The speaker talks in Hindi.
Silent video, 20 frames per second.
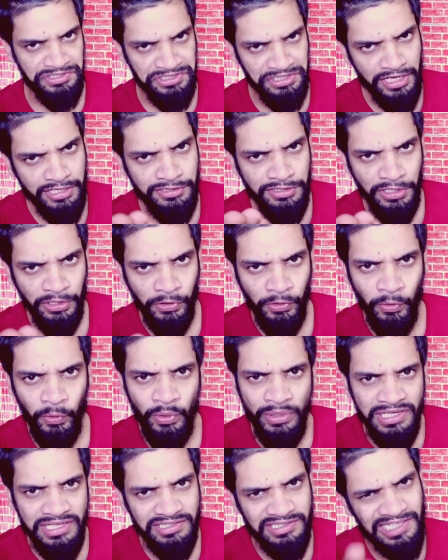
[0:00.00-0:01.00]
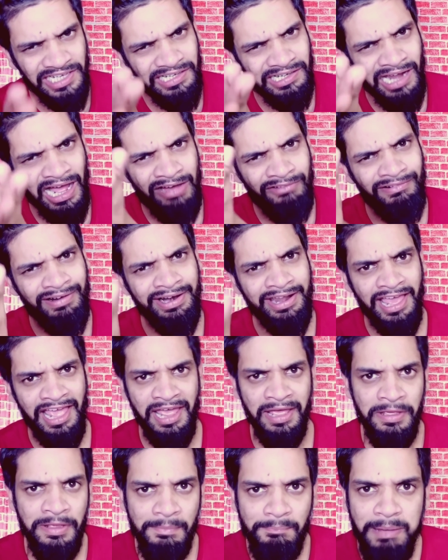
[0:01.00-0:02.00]
ये देखो ये रावण
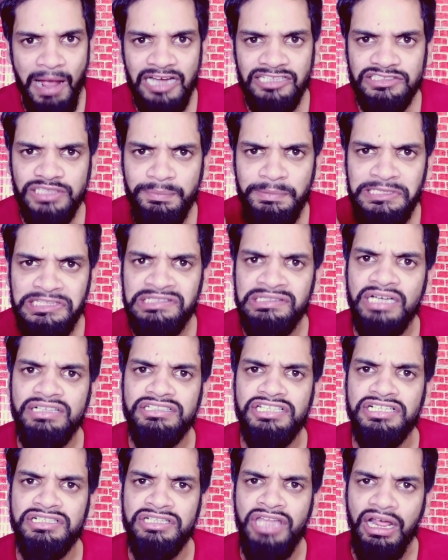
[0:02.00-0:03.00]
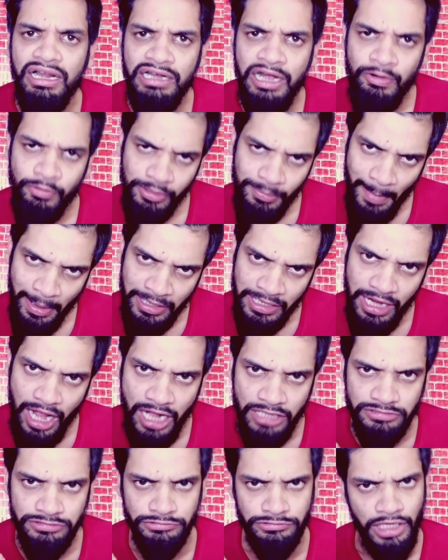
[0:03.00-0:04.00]
है भाई साहब इतना टिड्डा रावण मैंने
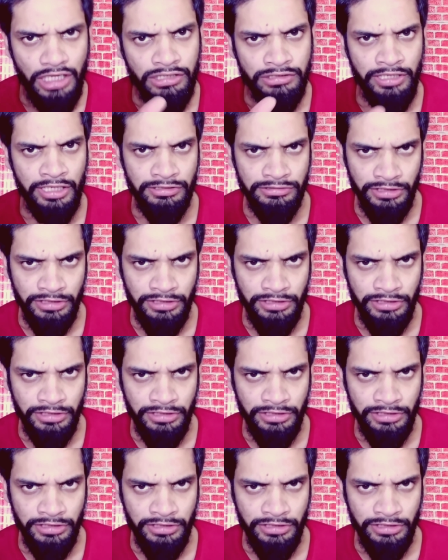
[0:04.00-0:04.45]
आज तक नहीं